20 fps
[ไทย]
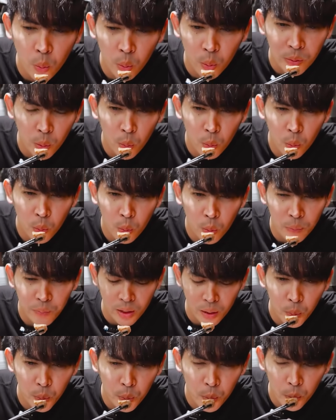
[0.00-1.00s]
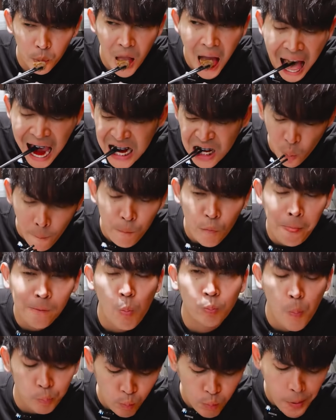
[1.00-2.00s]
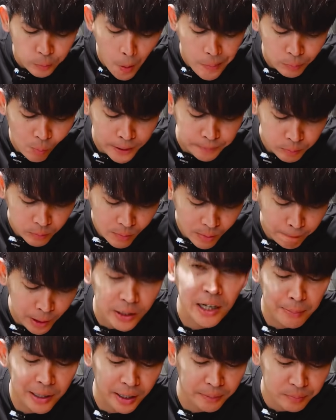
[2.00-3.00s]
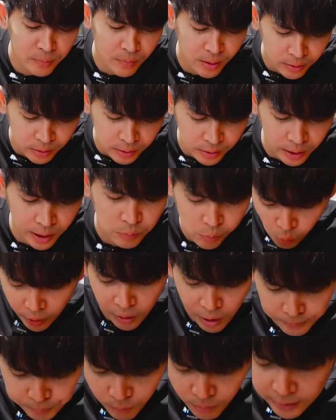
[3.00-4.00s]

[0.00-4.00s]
มน้ำแดงนะครับ ทุกคนนะครับสำหรับเมนูแรกนี้นะครับ ก็